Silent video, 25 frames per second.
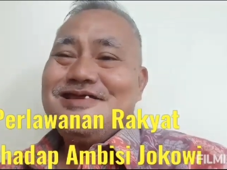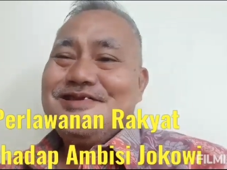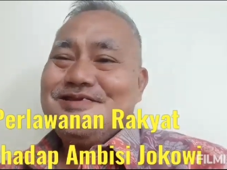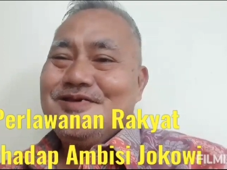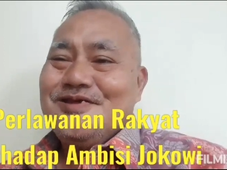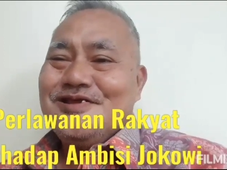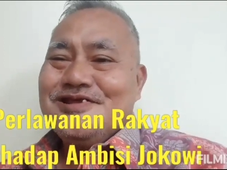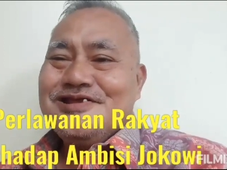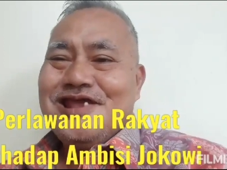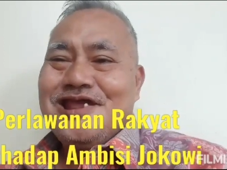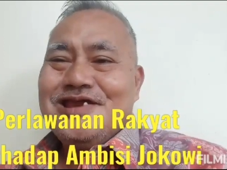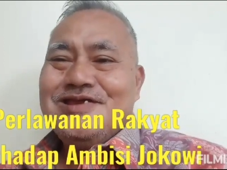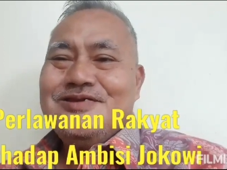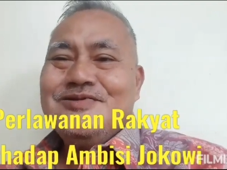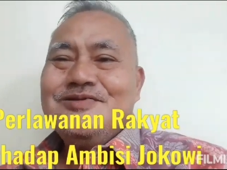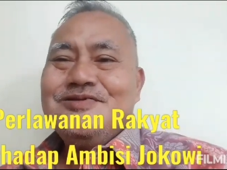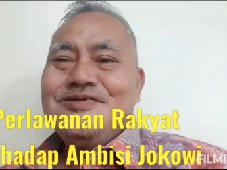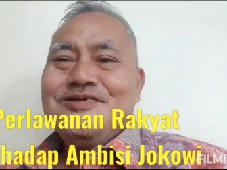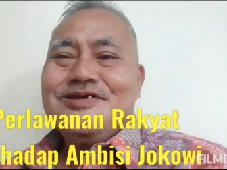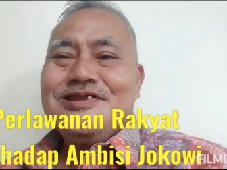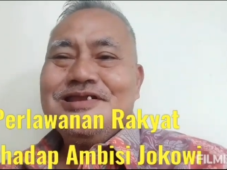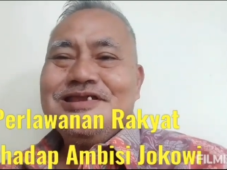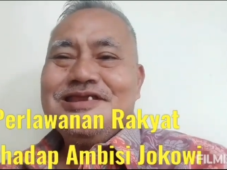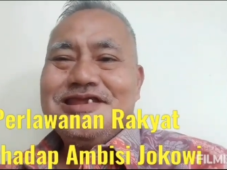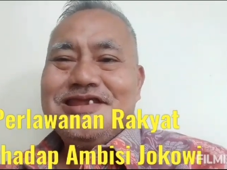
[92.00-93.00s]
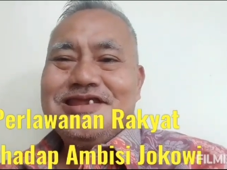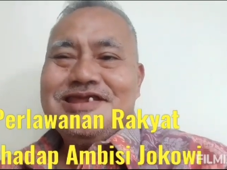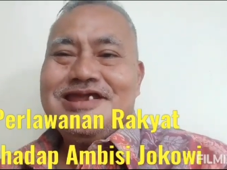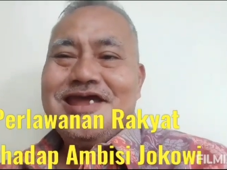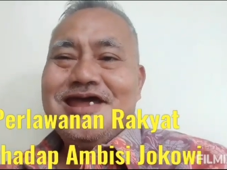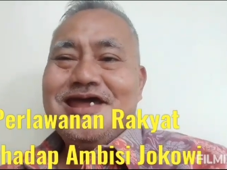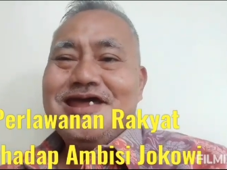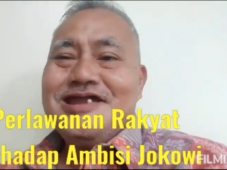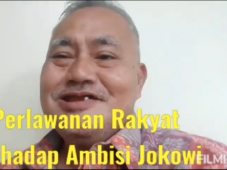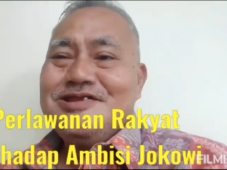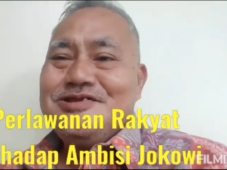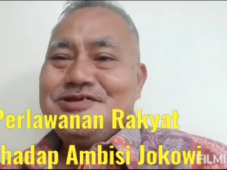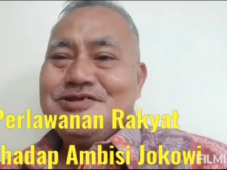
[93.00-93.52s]

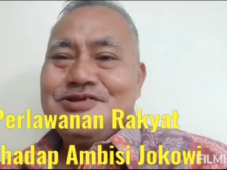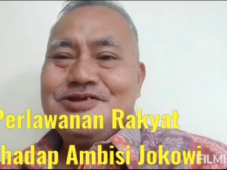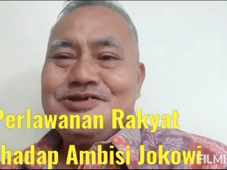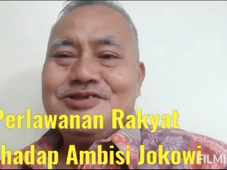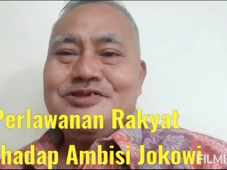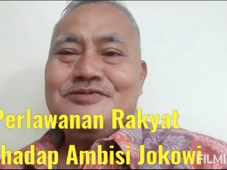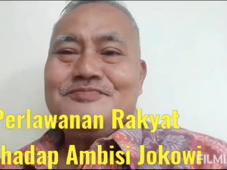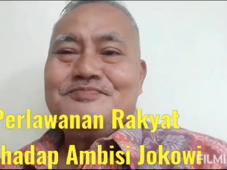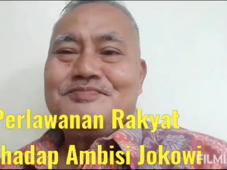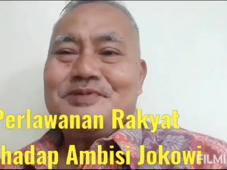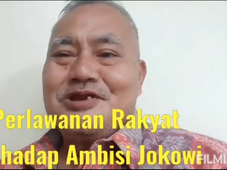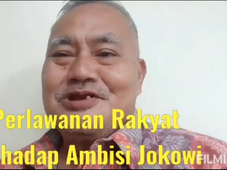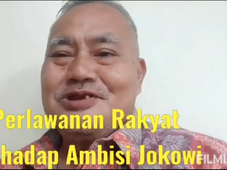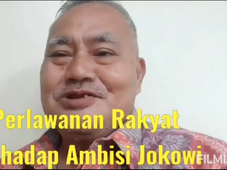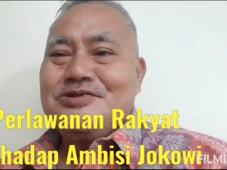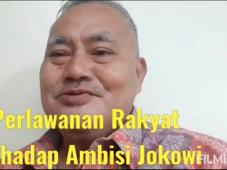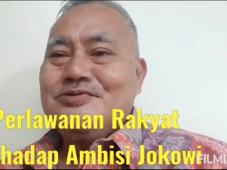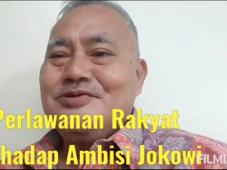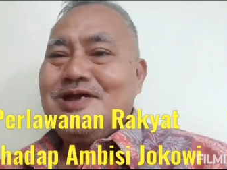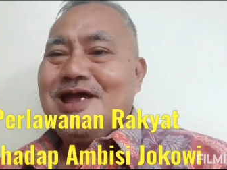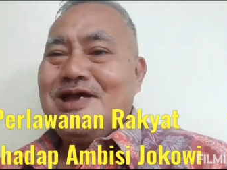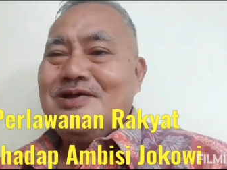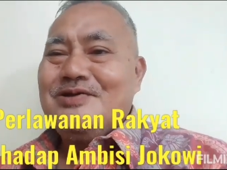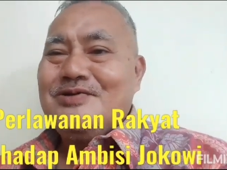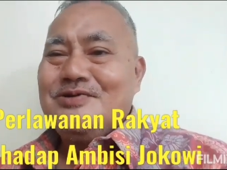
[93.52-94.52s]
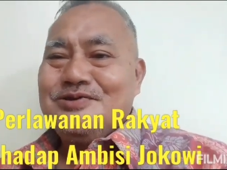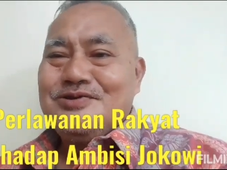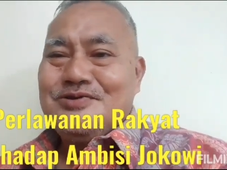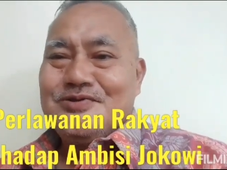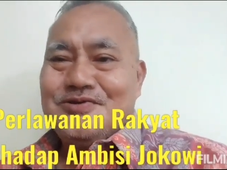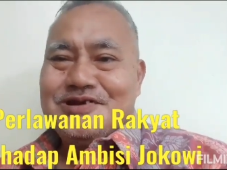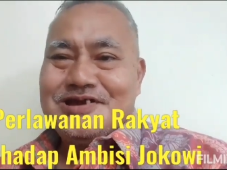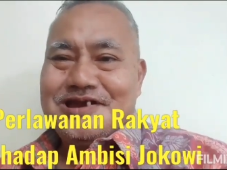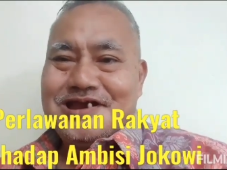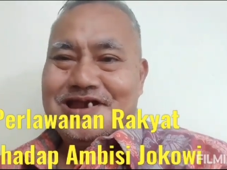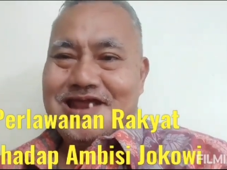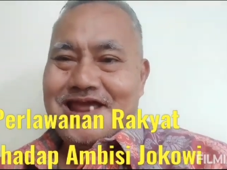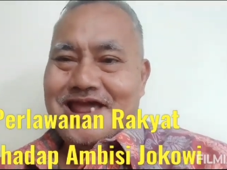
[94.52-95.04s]
0103 justru berjuang
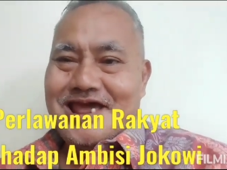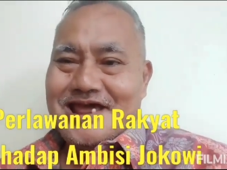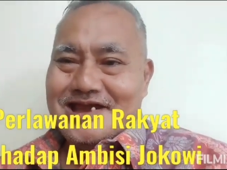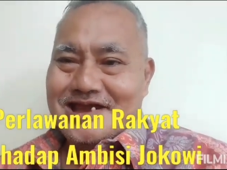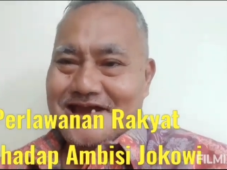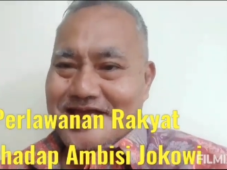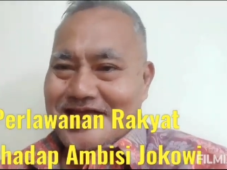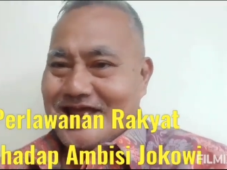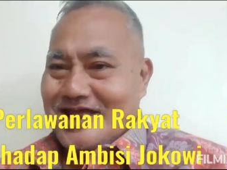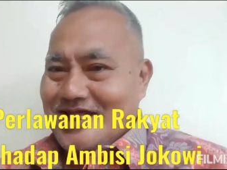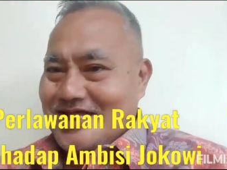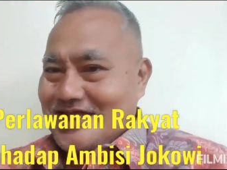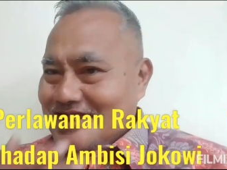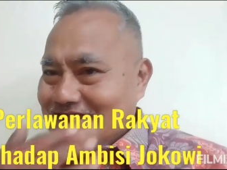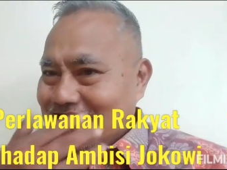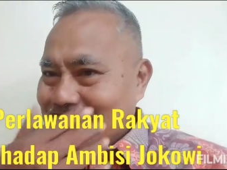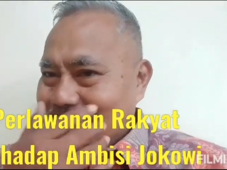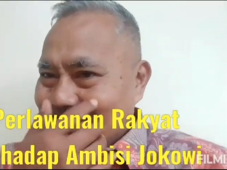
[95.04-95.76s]
untuk negara.